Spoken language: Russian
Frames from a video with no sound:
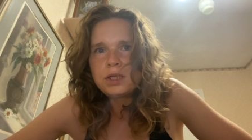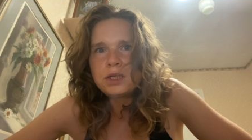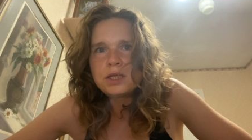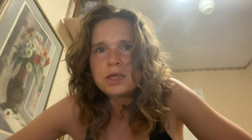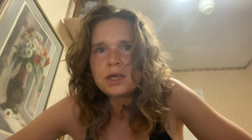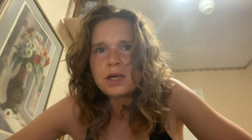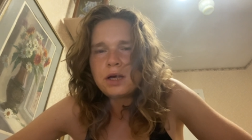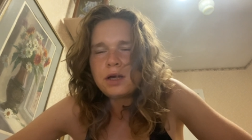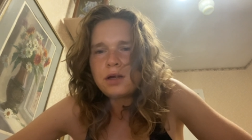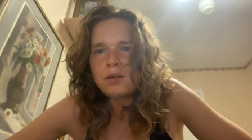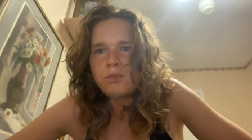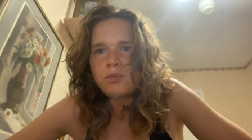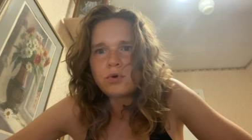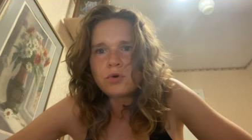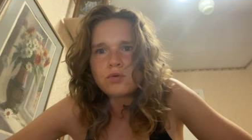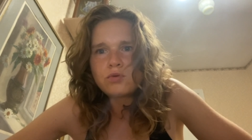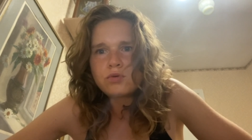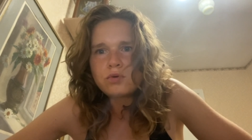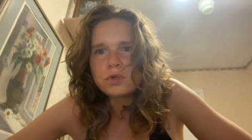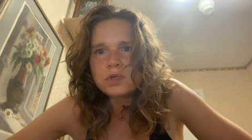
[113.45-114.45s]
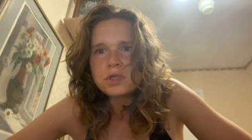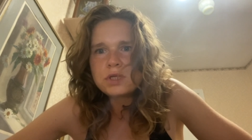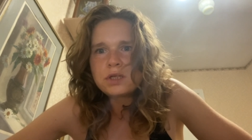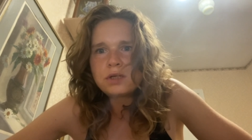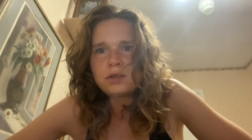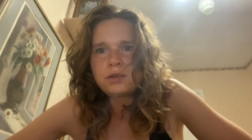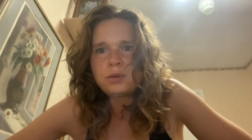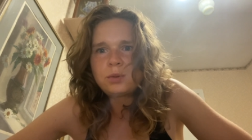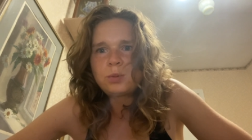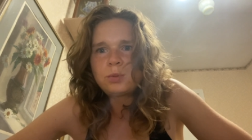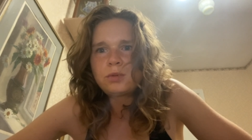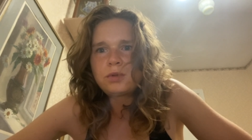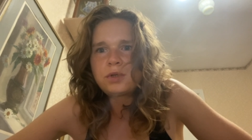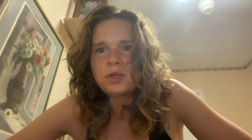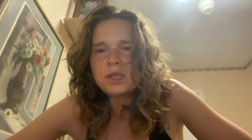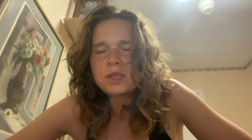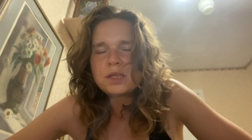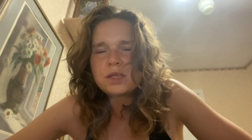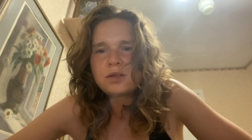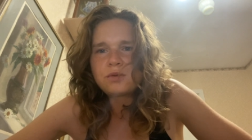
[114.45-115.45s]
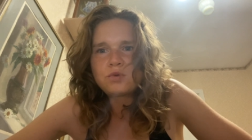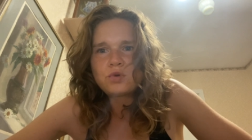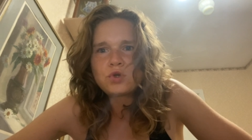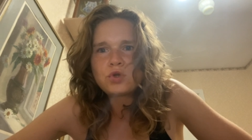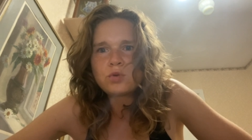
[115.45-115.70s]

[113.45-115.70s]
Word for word: я просто а, из-за того,